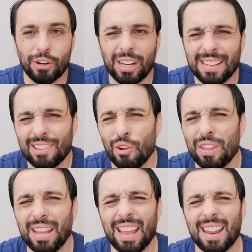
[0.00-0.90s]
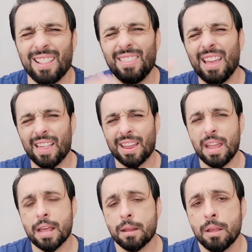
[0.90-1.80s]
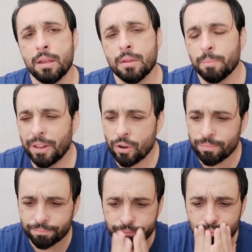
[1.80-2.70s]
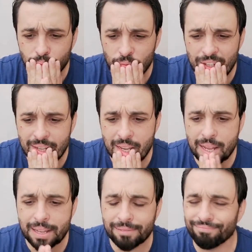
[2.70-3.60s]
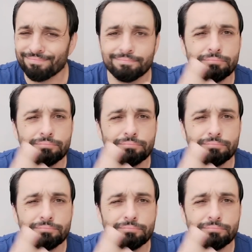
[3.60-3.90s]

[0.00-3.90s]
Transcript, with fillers: Pero es que te lo dije en el día de ayer. Pero... Mm, eh,